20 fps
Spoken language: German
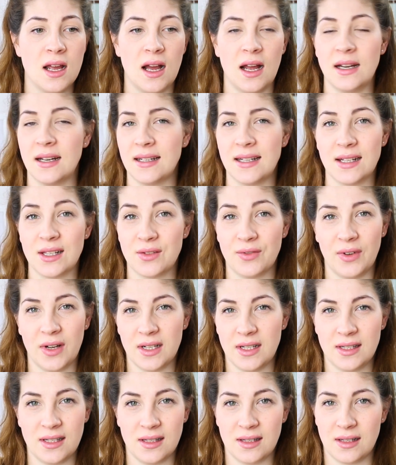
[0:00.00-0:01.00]
Allerdings war
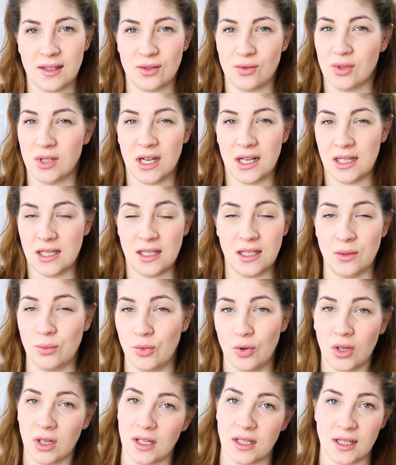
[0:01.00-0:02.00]
das jetzt gesundheitlich nicht
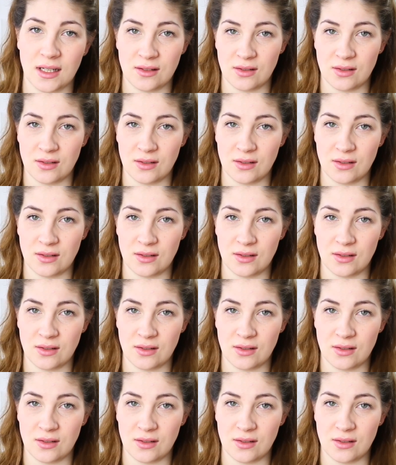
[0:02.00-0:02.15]
möglich.